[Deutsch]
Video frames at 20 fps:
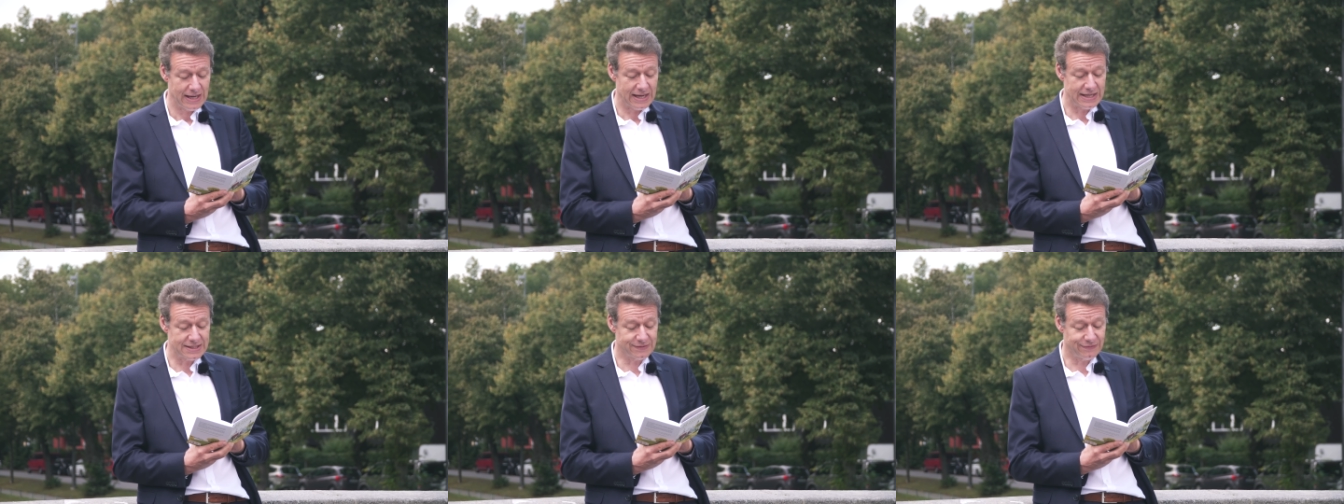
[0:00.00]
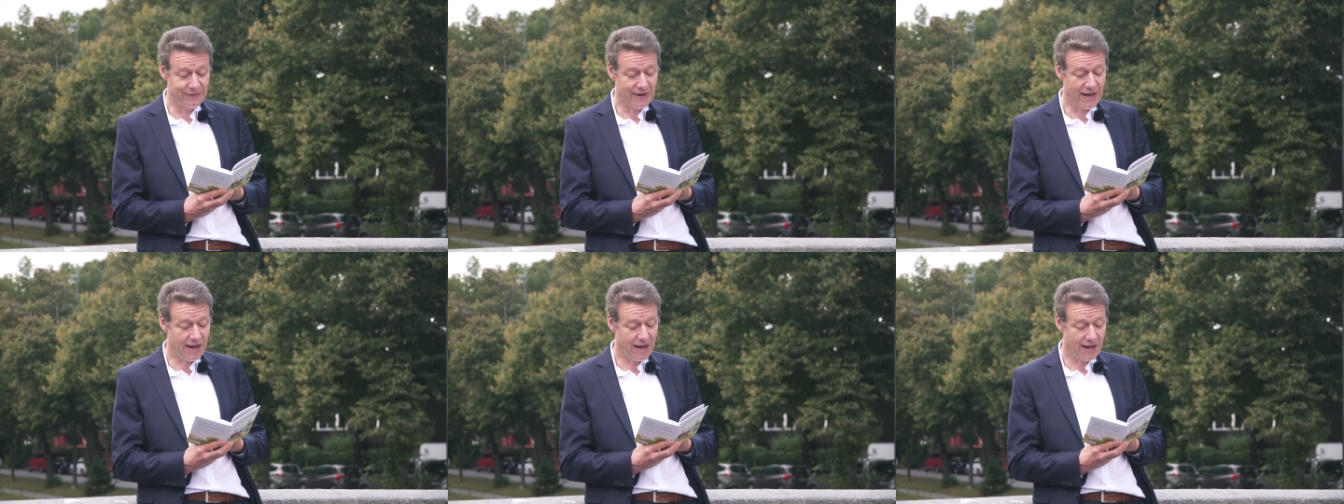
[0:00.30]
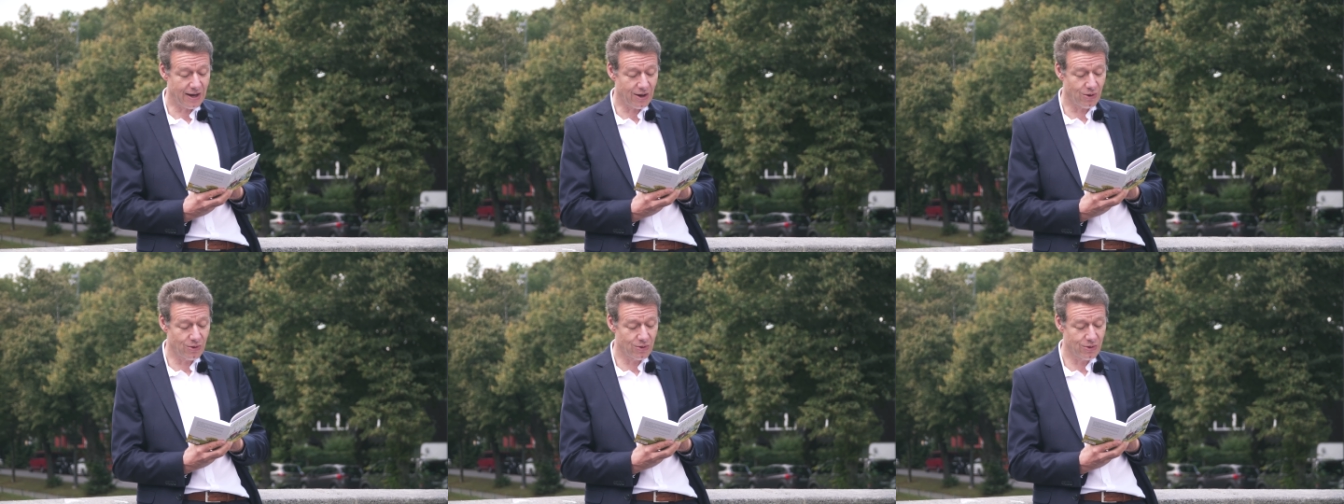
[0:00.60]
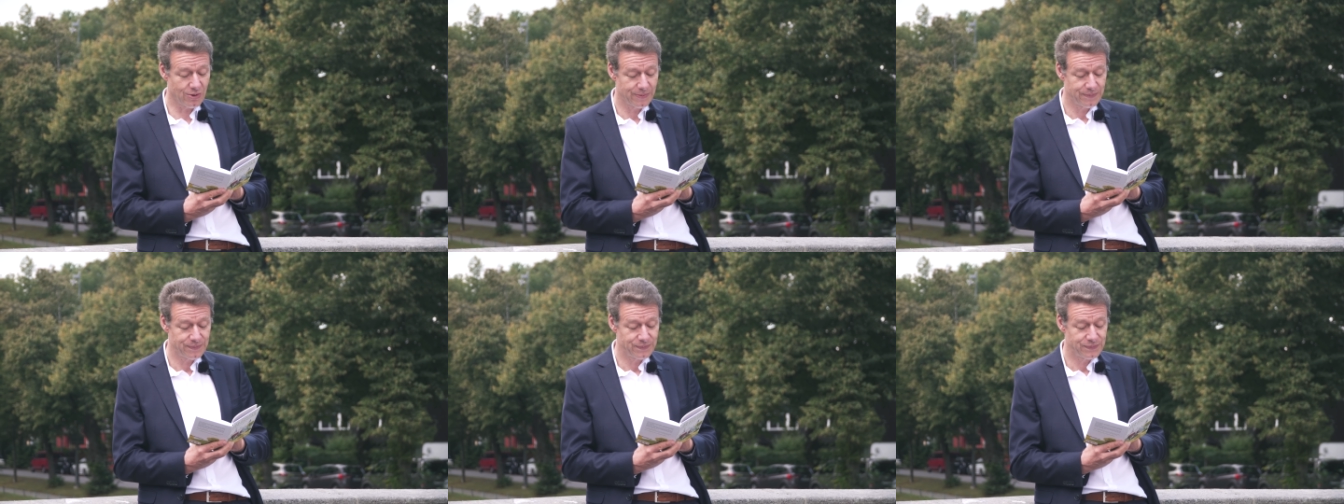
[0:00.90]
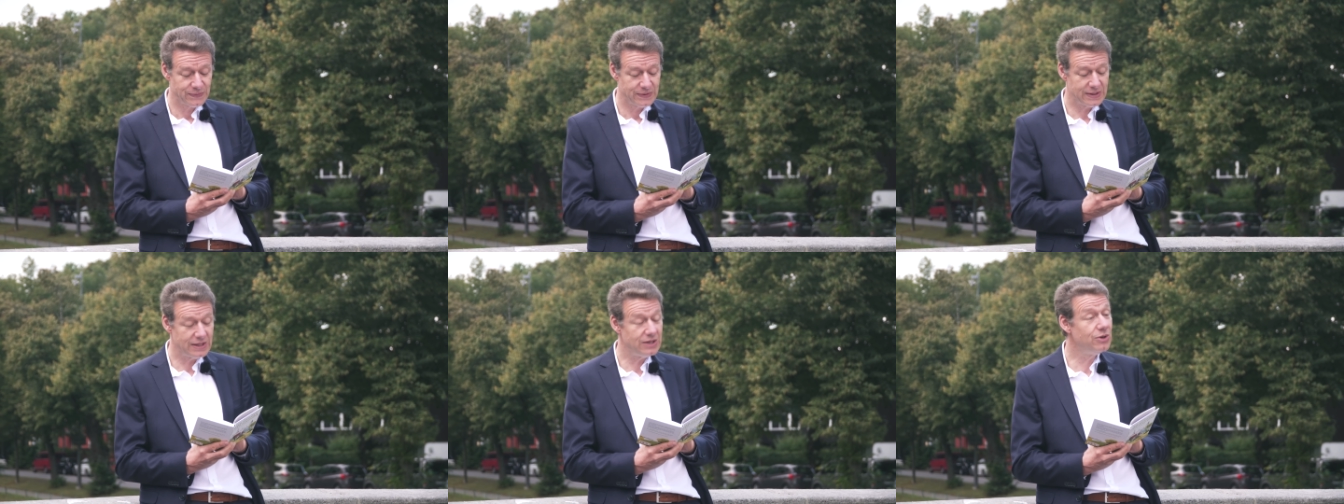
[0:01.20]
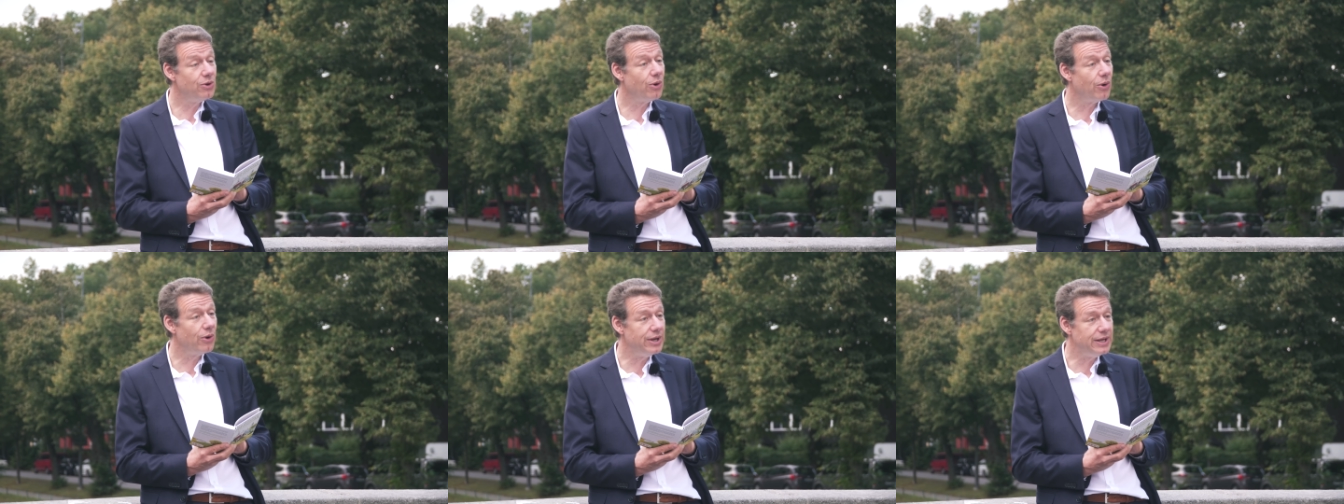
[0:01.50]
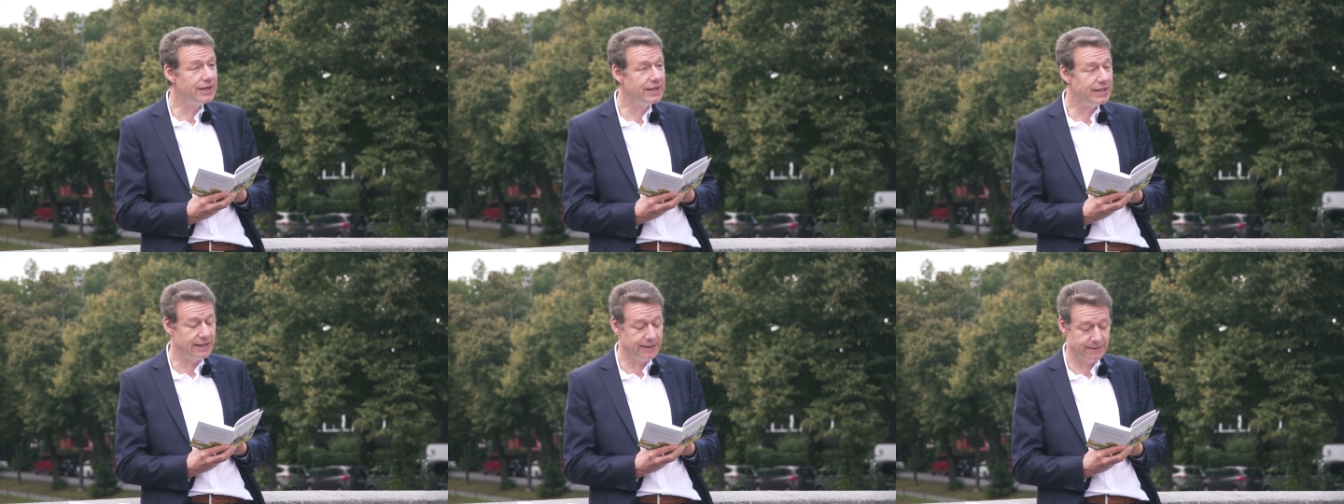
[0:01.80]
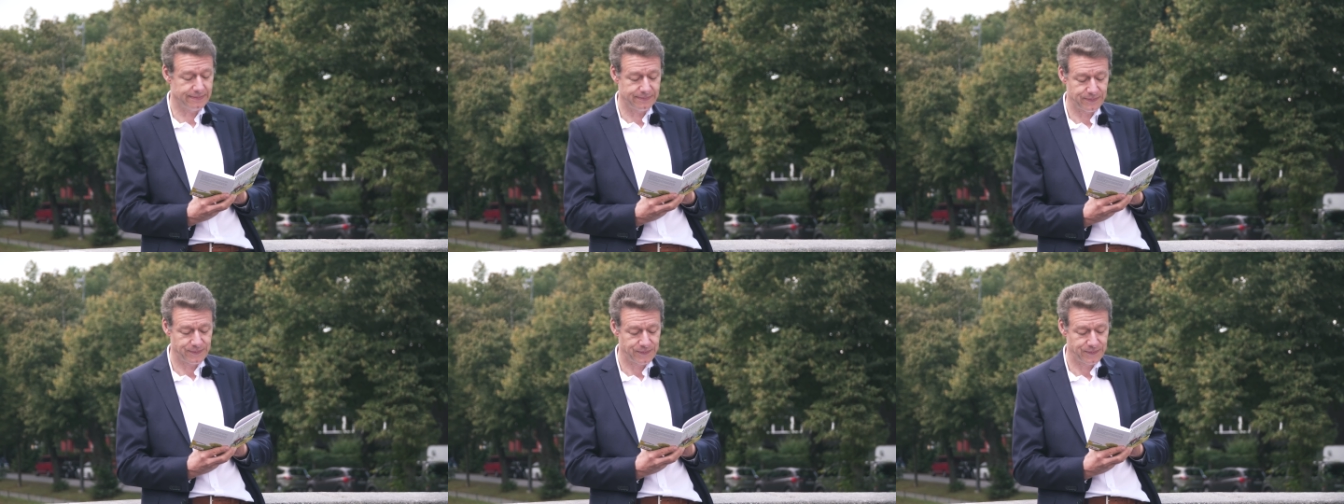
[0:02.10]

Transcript: Es war auch die Neugier.